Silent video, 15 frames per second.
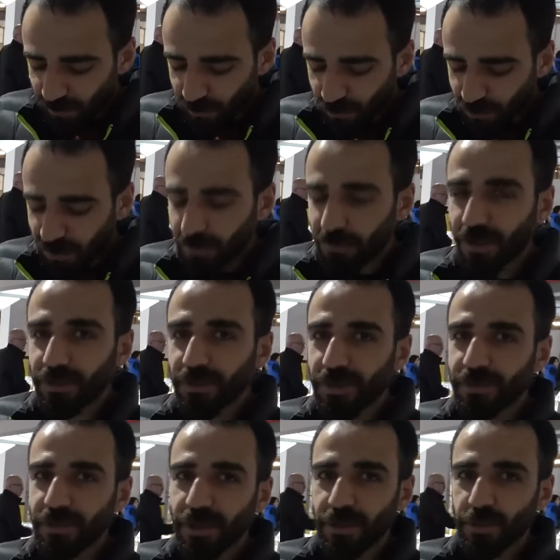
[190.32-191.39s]
Normal
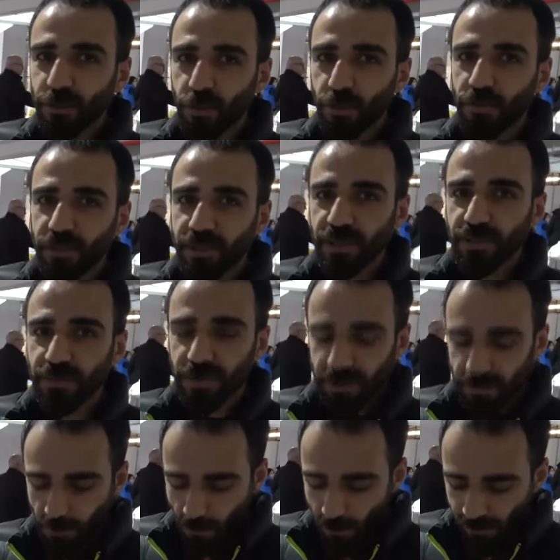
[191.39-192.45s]
baldan daha yoğun bir tadı
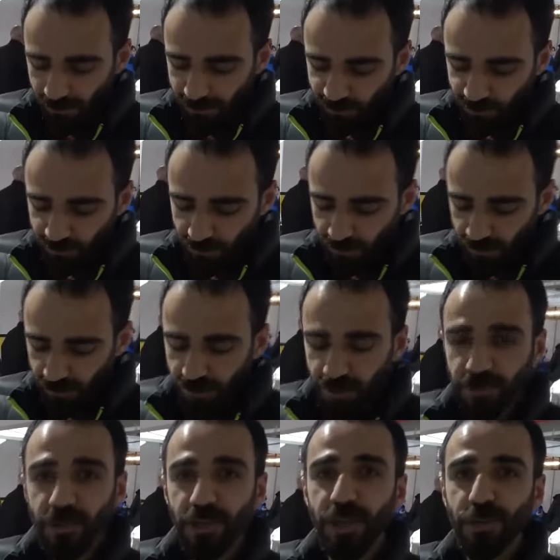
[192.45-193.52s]
var.
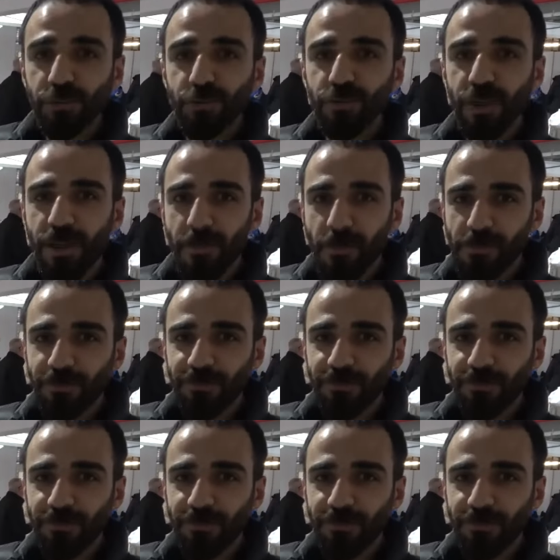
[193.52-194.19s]
Bence gayet güzel.